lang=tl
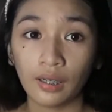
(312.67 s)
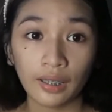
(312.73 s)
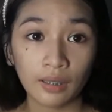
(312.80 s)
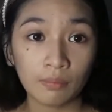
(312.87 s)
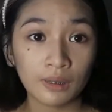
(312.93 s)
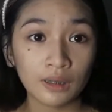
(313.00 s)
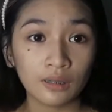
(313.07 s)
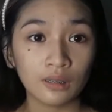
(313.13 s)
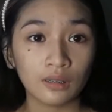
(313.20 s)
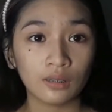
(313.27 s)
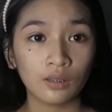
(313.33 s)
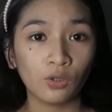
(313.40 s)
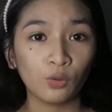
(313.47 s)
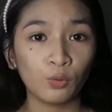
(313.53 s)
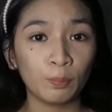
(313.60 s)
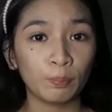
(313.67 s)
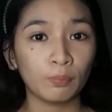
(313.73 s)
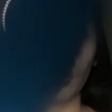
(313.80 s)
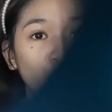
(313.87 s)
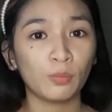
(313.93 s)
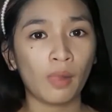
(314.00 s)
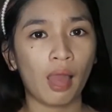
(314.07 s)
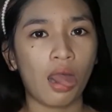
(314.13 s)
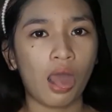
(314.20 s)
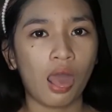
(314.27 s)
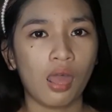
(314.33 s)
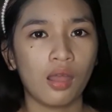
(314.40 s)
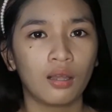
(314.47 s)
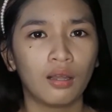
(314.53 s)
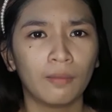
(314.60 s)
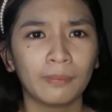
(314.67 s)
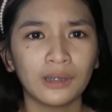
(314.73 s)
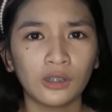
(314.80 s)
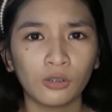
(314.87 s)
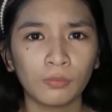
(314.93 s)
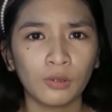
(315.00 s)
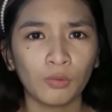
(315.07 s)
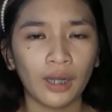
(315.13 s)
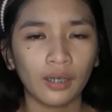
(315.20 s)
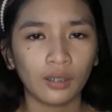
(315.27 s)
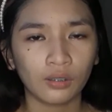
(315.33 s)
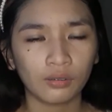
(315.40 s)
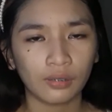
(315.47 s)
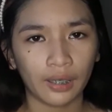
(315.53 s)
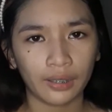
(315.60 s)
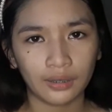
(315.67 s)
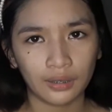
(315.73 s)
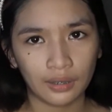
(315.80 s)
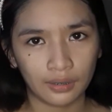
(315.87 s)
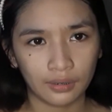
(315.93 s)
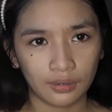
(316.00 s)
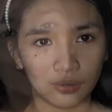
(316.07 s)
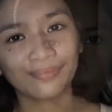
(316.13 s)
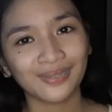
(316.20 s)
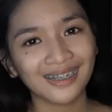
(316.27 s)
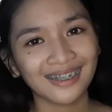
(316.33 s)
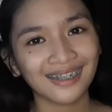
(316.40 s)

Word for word: Ayan, mas lum lumil ah! mas lumiwanag yung light niya.